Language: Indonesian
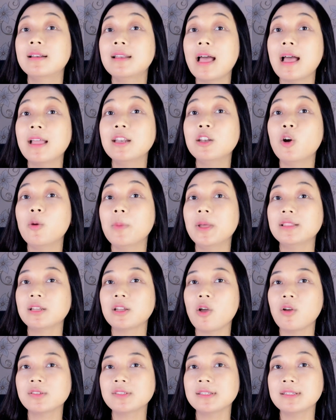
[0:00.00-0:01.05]
Nah,
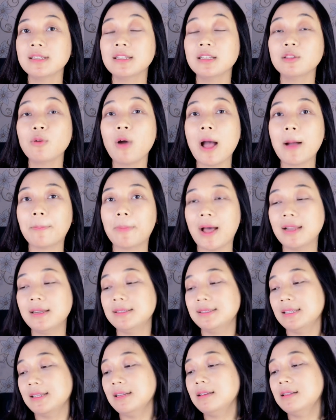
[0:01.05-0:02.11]
endometriosis ini tuh apa? Di
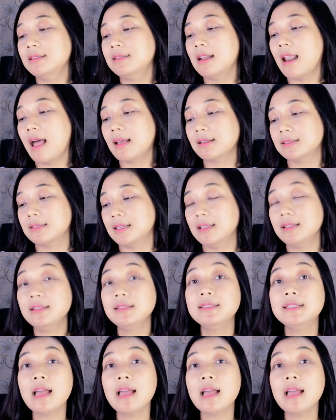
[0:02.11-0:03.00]
sini dijelasin.